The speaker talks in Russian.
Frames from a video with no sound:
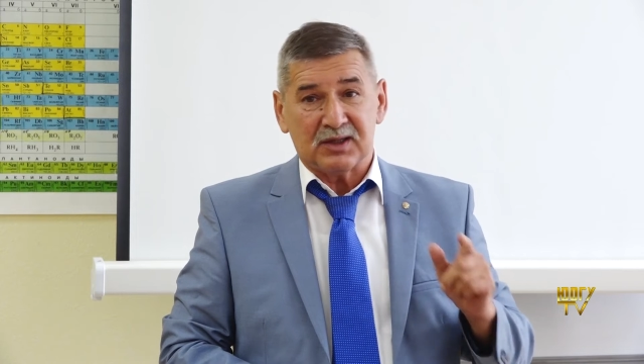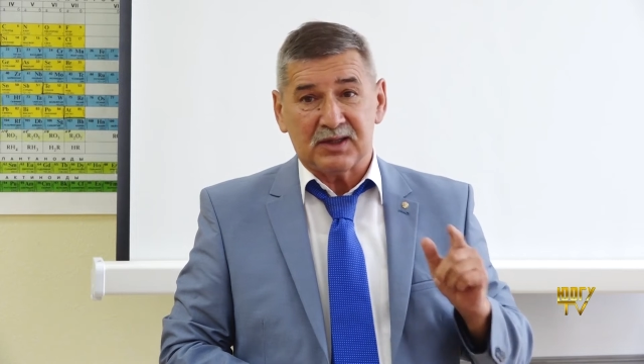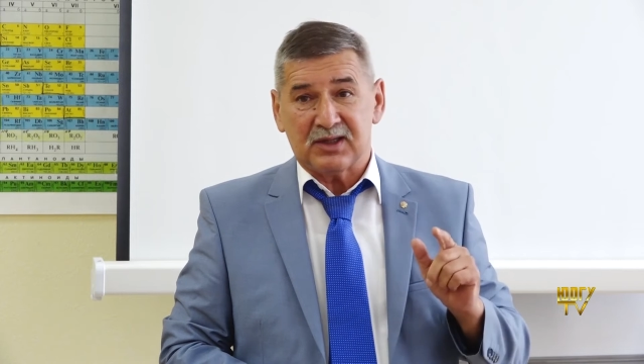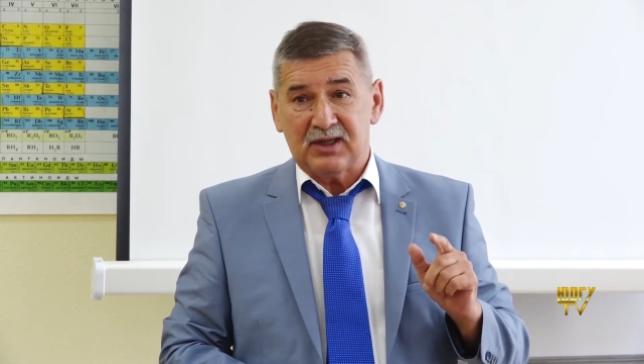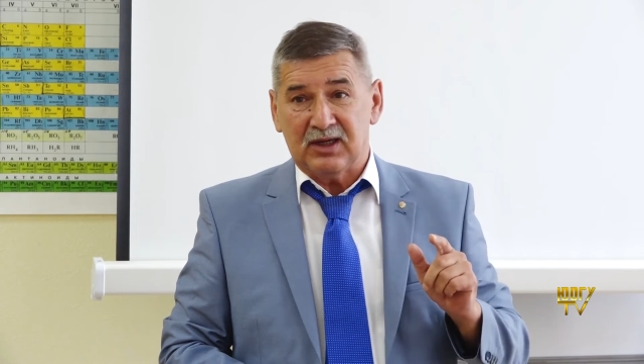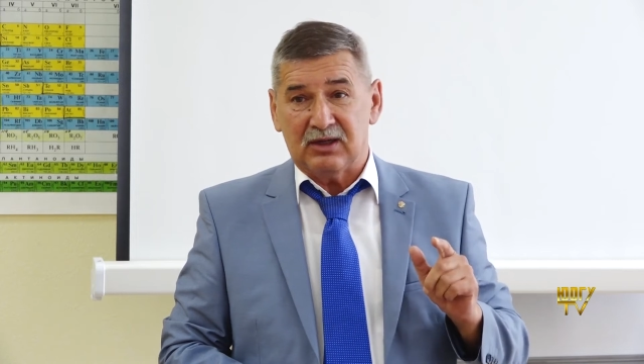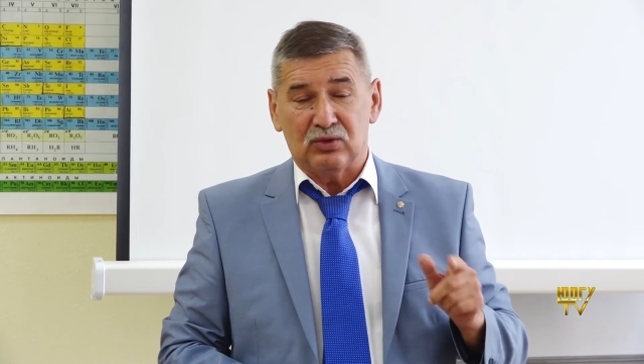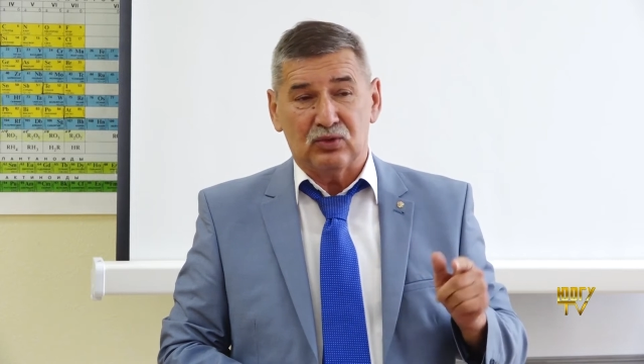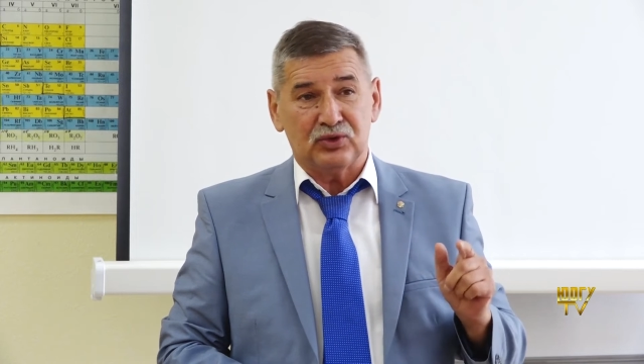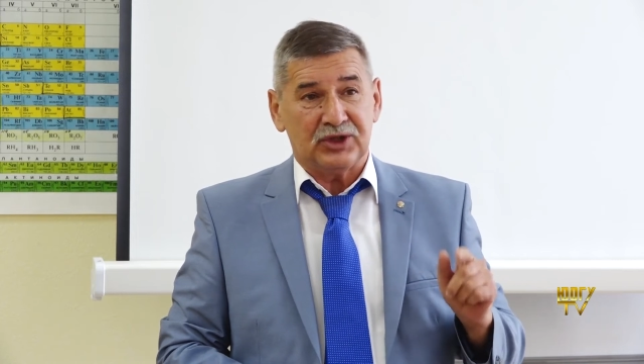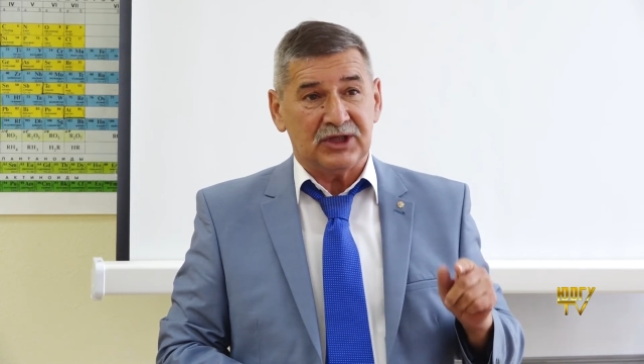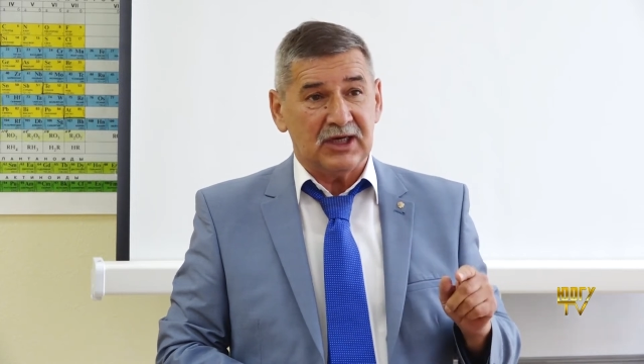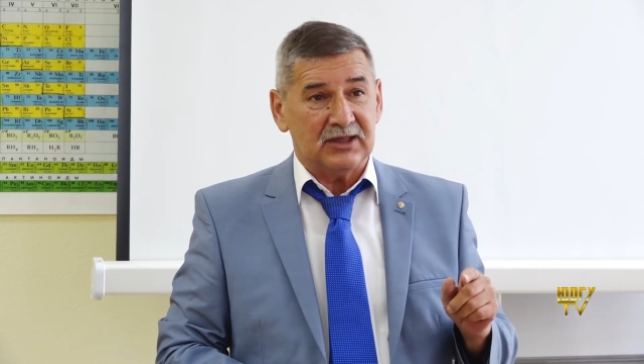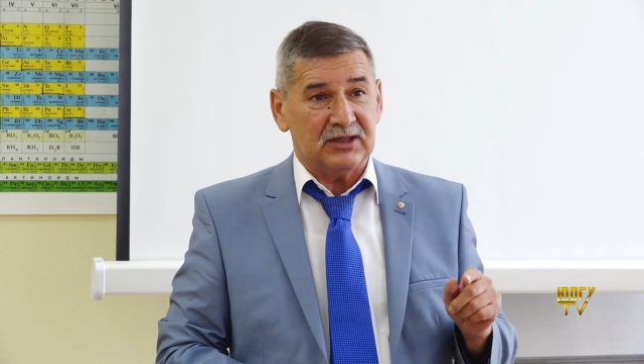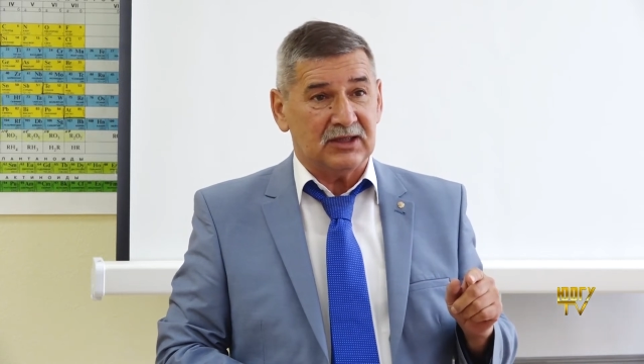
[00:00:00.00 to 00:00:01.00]
за
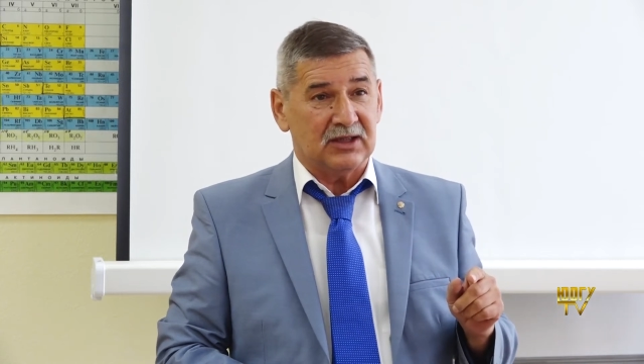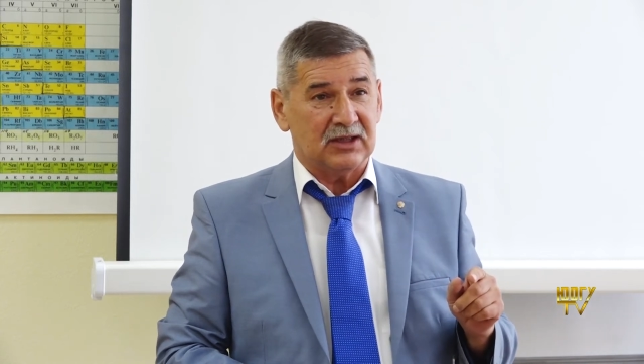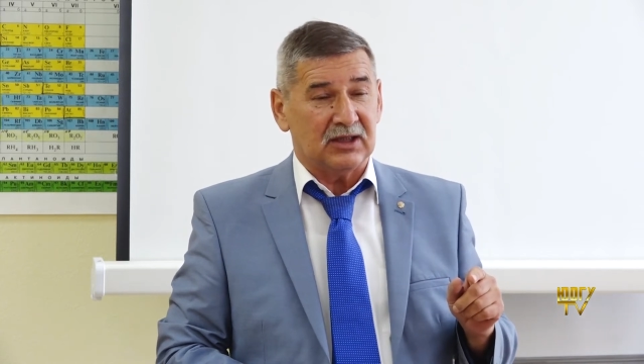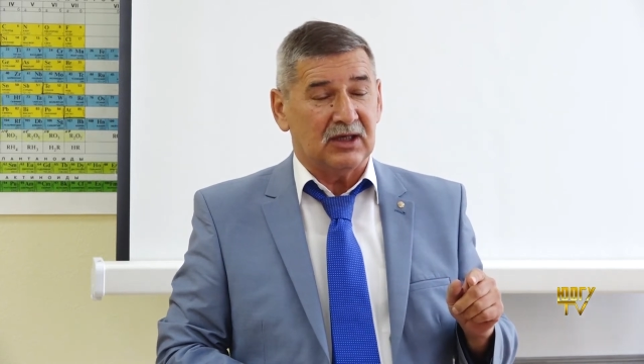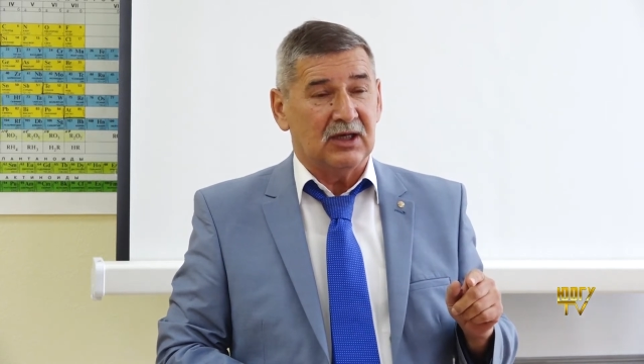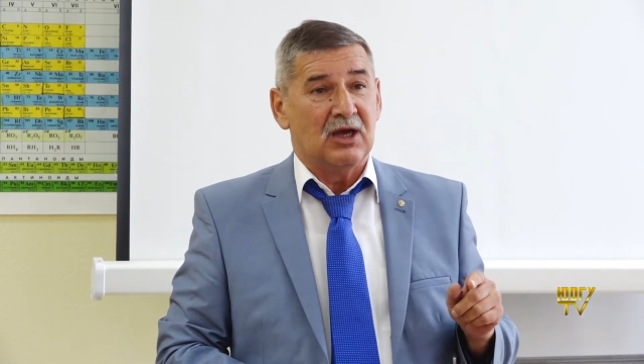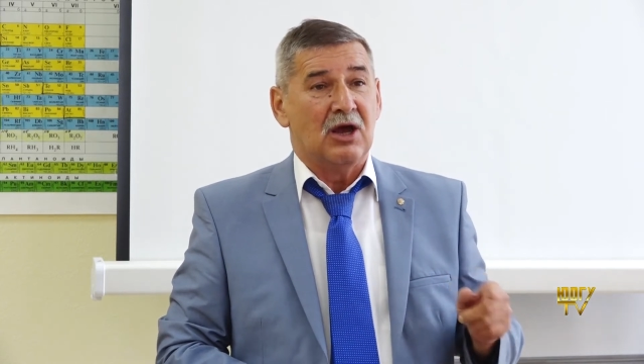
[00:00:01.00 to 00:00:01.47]
участие,